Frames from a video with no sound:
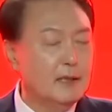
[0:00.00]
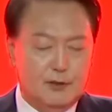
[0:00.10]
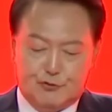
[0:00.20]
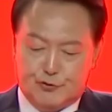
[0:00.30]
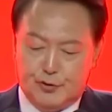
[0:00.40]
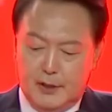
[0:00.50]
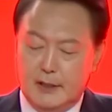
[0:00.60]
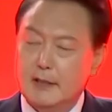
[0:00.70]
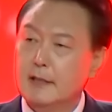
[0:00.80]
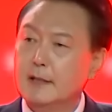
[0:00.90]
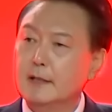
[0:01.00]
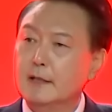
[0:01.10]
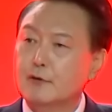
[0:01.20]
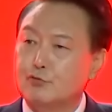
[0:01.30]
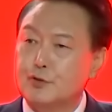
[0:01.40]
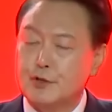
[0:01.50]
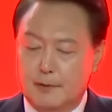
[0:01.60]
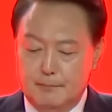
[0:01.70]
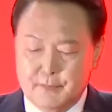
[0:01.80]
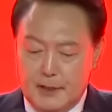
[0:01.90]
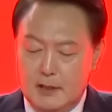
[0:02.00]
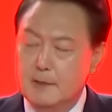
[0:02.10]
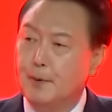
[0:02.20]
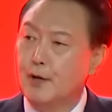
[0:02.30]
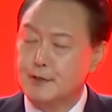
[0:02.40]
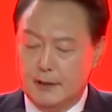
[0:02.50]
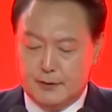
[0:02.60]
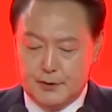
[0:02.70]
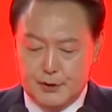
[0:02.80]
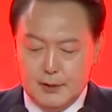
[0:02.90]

불안하다, 이런 것들, 그 다음에 여당 여권에서